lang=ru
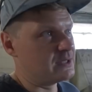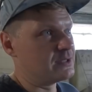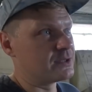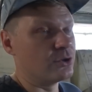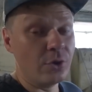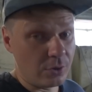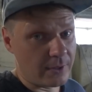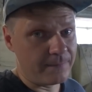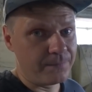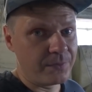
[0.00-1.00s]
длиться
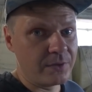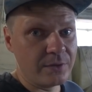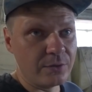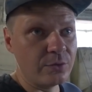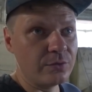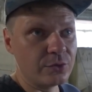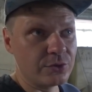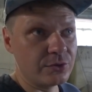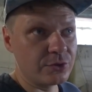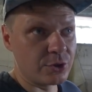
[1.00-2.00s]
долго.
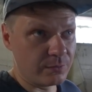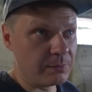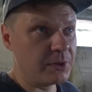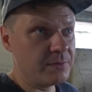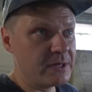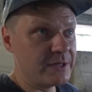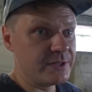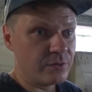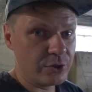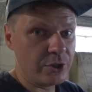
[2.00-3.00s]
Вот, чтобы вы понимали,
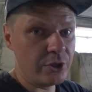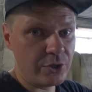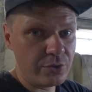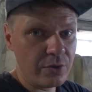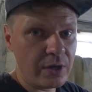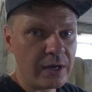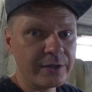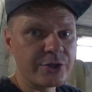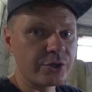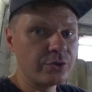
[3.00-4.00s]
сегодня июль, а
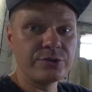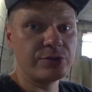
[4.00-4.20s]
началось